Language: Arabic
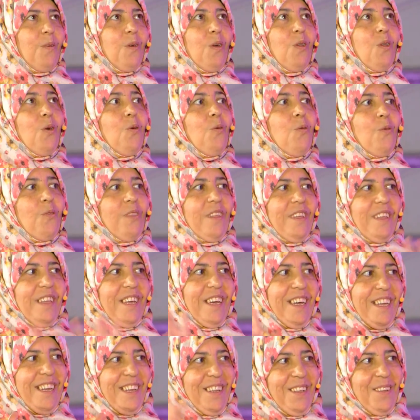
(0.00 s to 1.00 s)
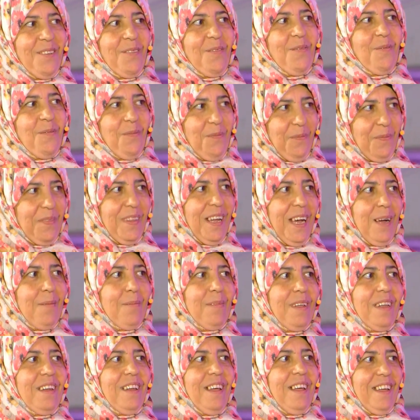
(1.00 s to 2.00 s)
بكل قوتي يعني الحمد
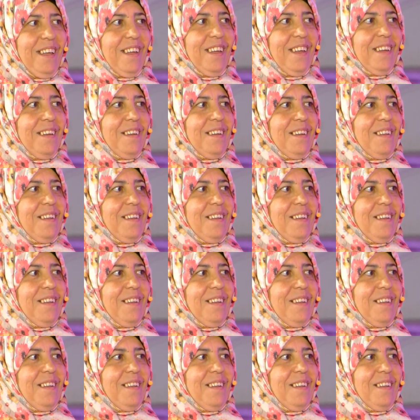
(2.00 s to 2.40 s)
لله ايه